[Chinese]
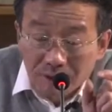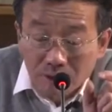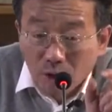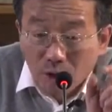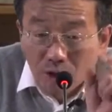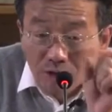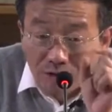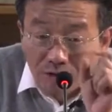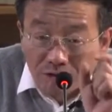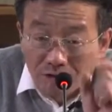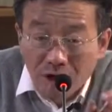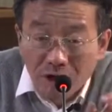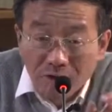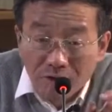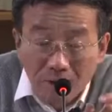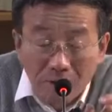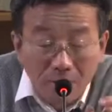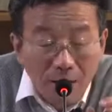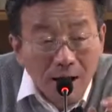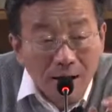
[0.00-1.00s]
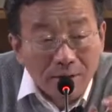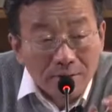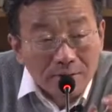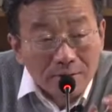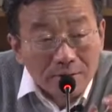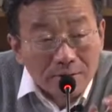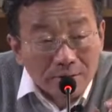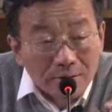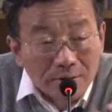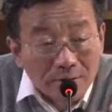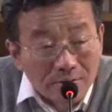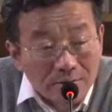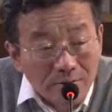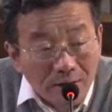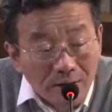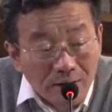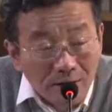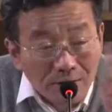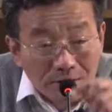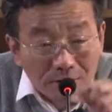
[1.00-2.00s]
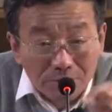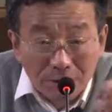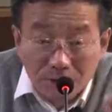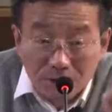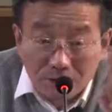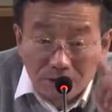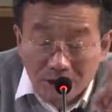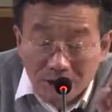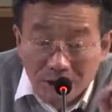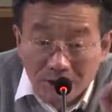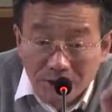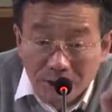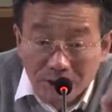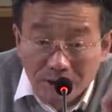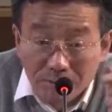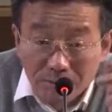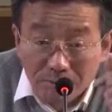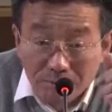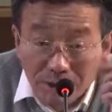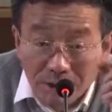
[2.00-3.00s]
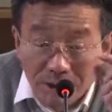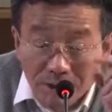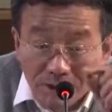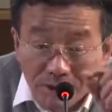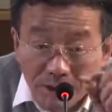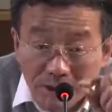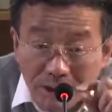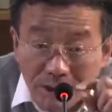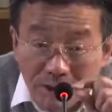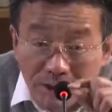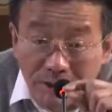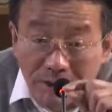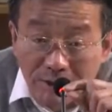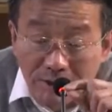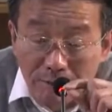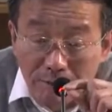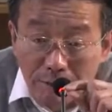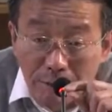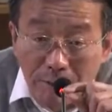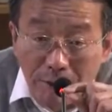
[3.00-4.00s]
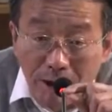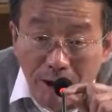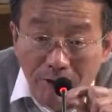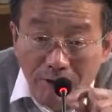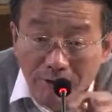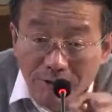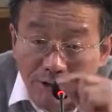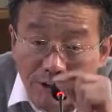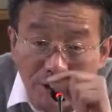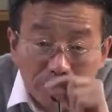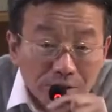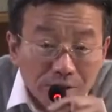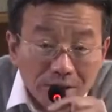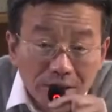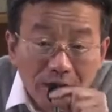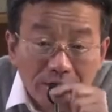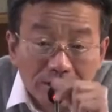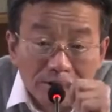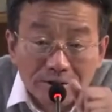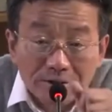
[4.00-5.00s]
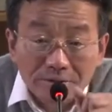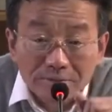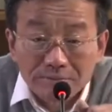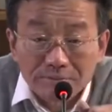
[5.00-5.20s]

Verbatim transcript: 如果是这样的话，整个资本主义生产就不能实现他的一个目标——剩余价值。